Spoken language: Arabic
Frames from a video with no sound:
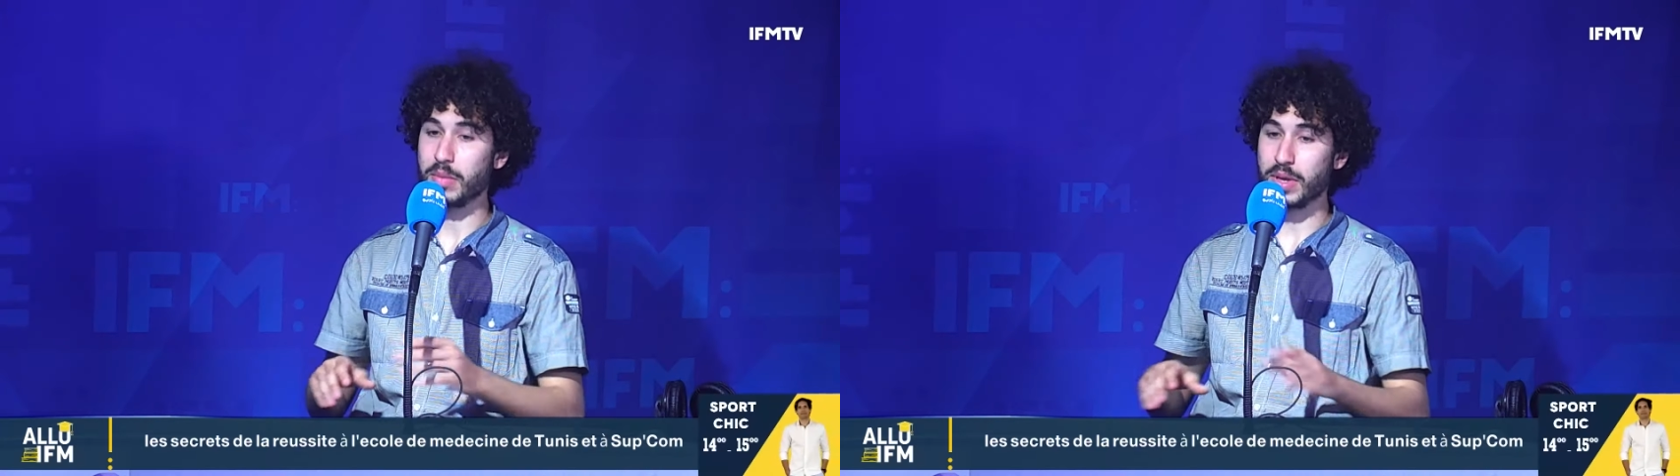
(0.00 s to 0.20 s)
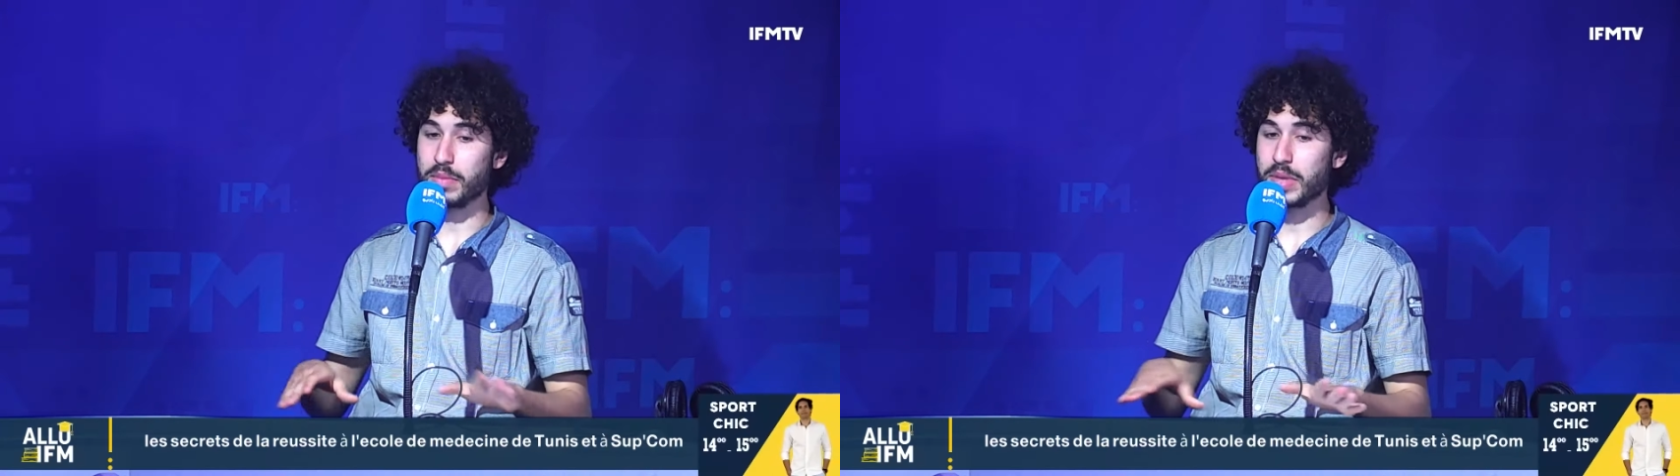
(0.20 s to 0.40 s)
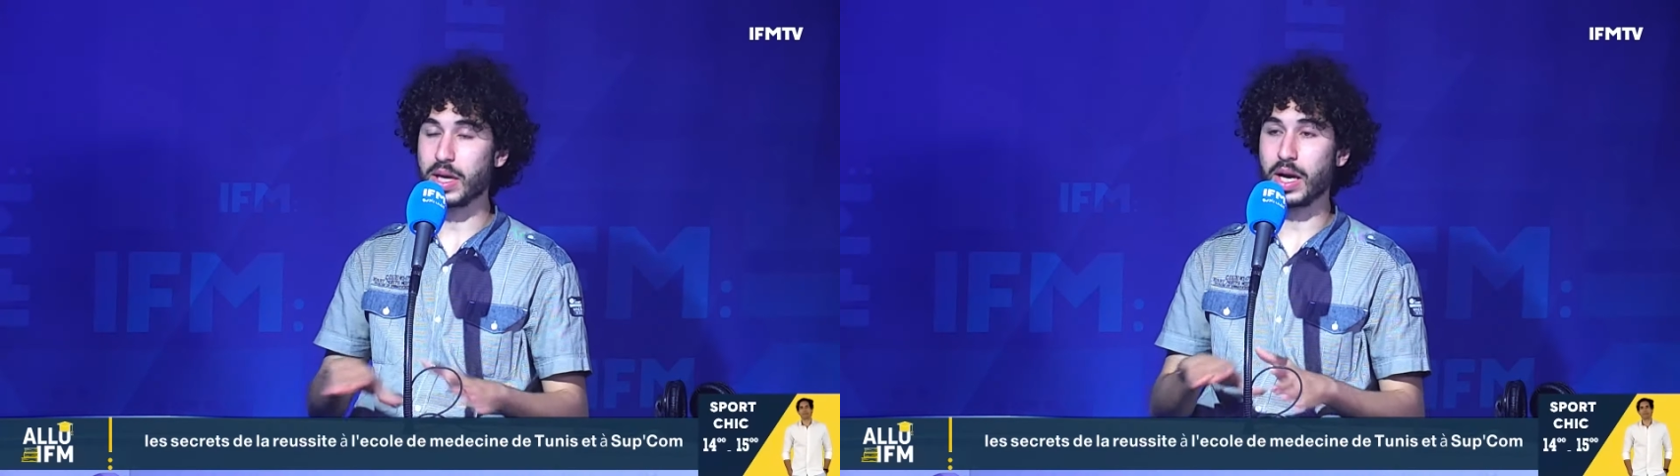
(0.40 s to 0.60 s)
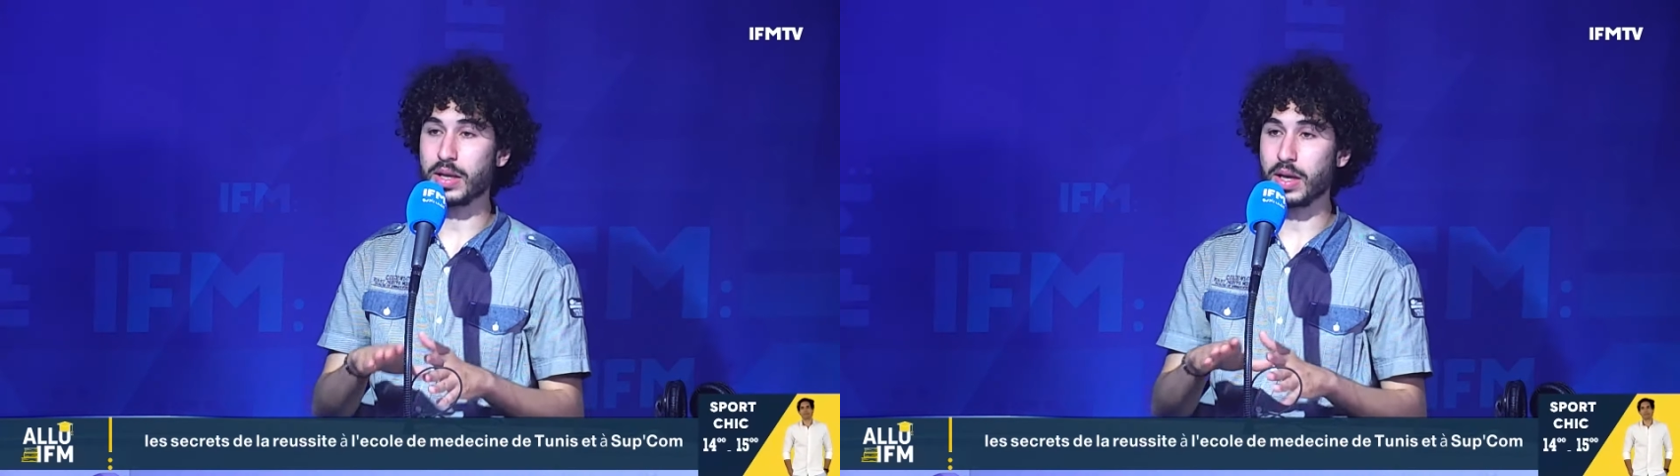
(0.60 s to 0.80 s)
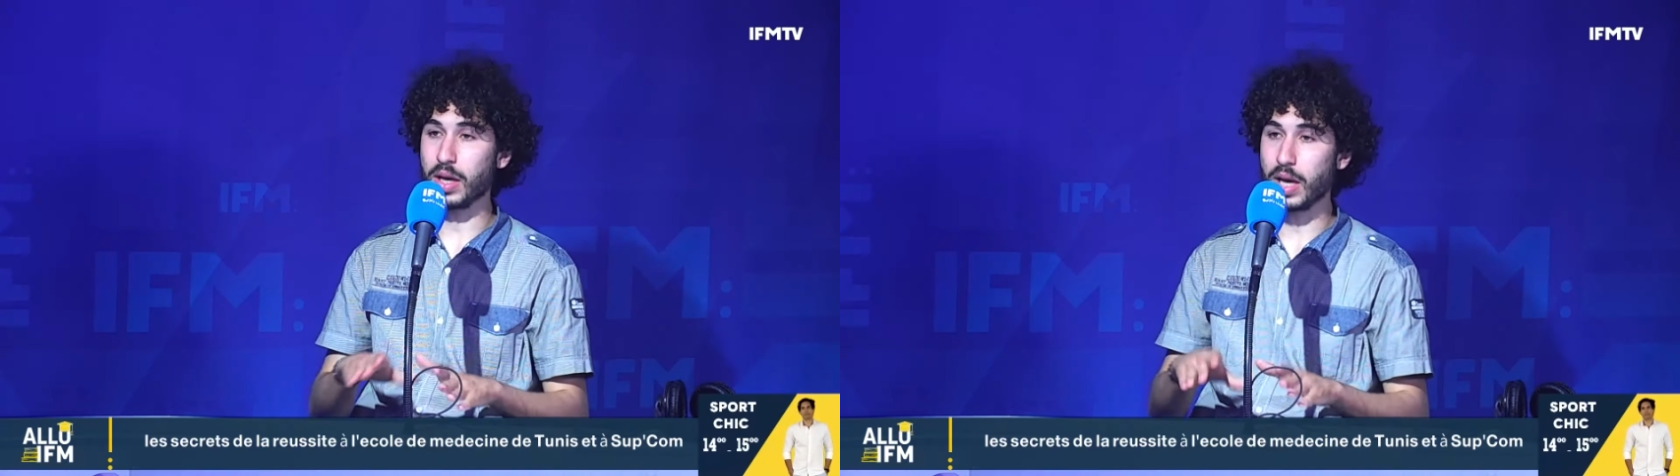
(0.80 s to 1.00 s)
ماذا بيك
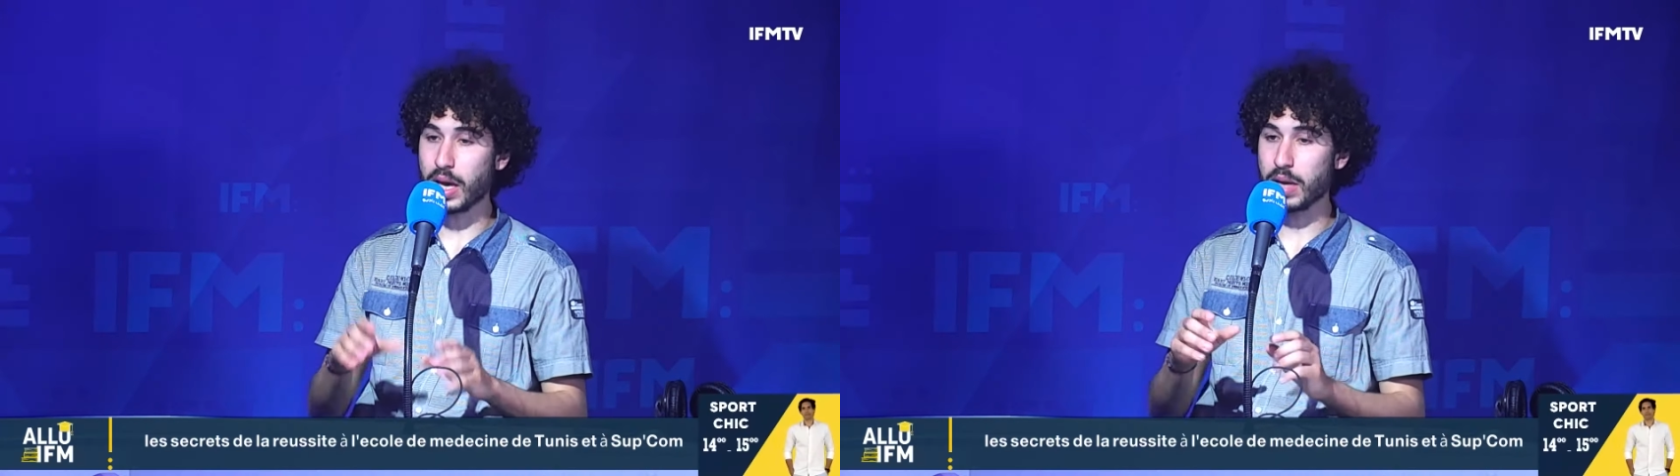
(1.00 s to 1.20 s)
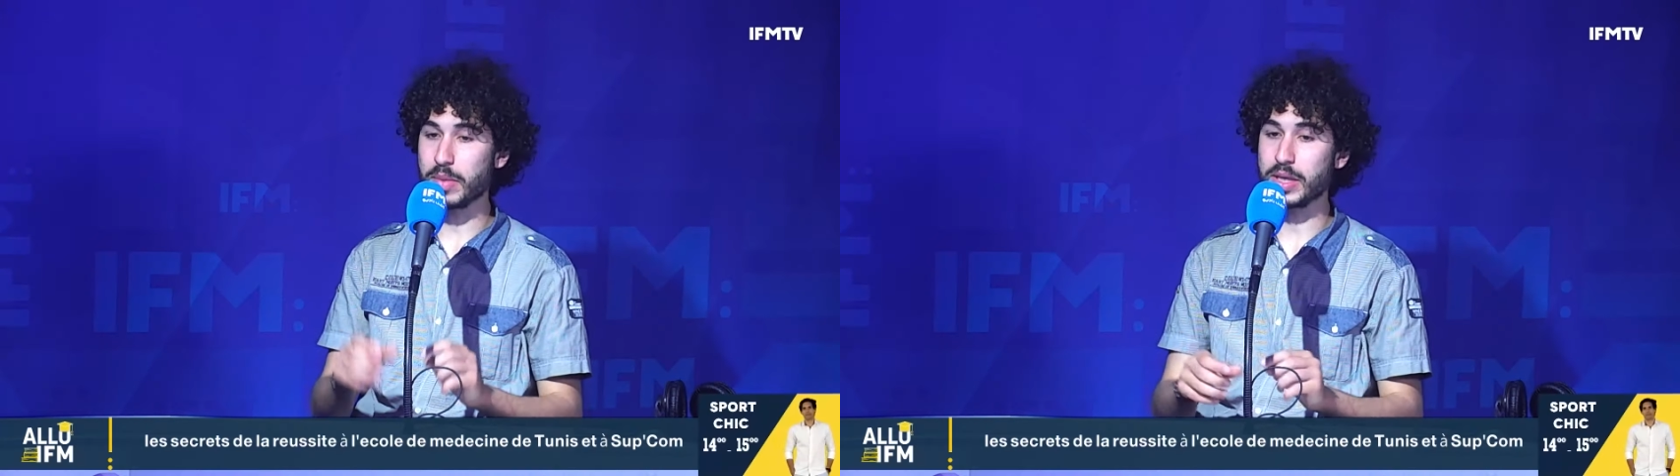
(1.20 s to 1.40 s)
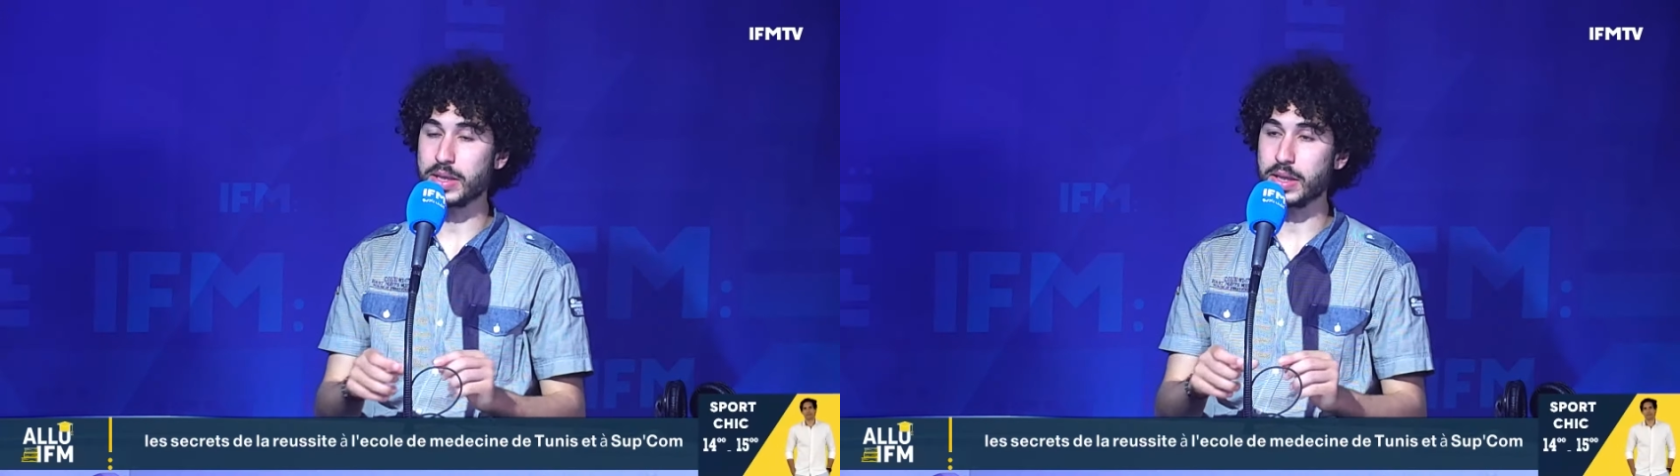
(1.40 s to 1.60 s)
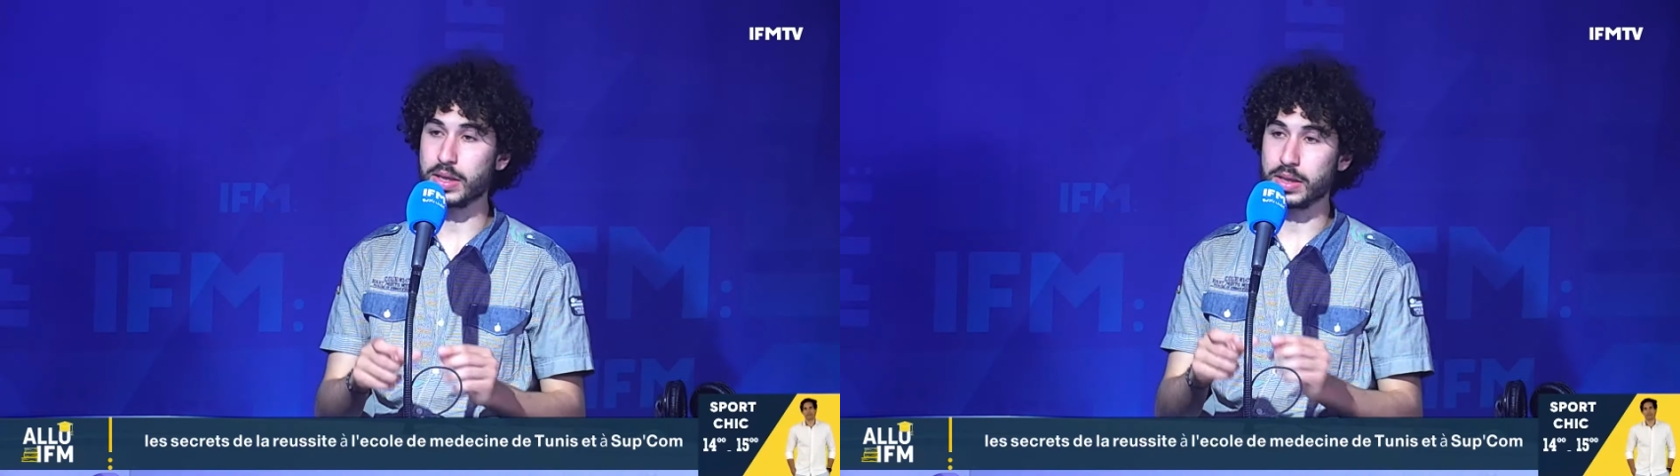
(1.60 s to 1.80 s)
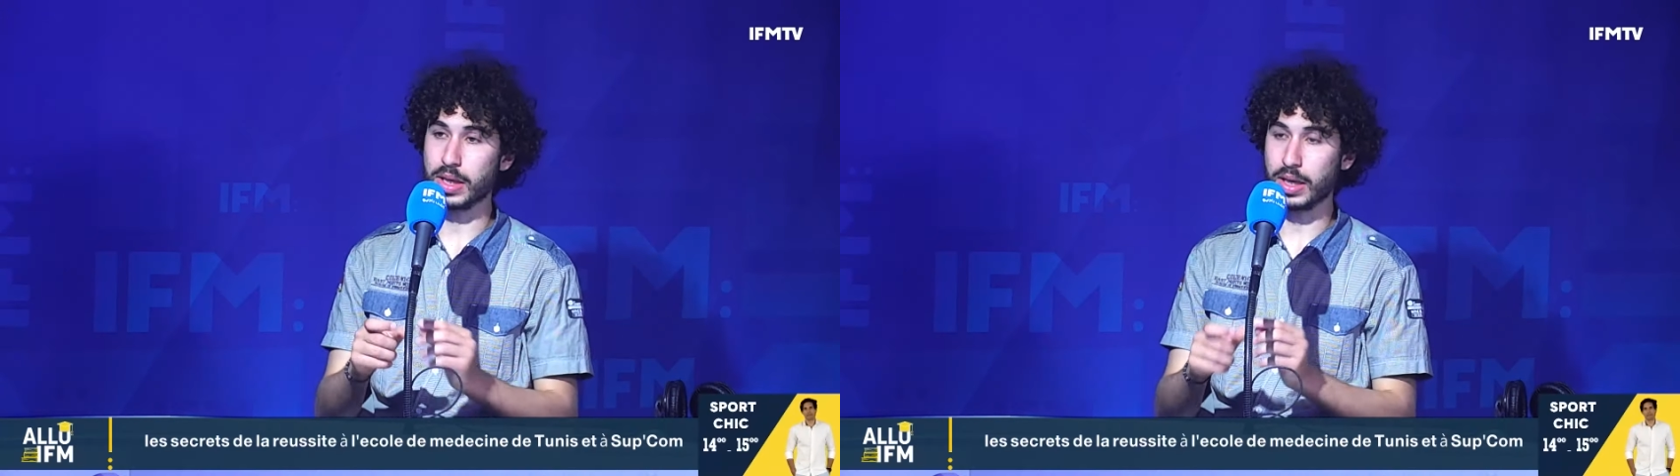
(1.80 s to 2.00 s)
حتى اي ماتير
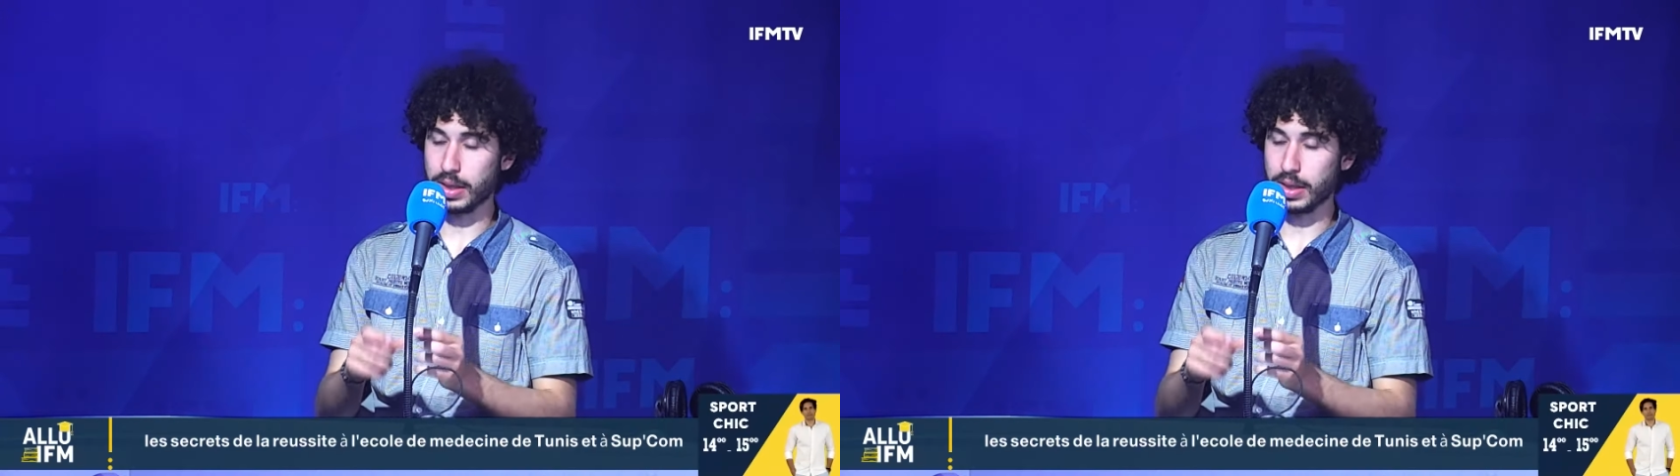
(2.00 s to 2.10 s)
تق...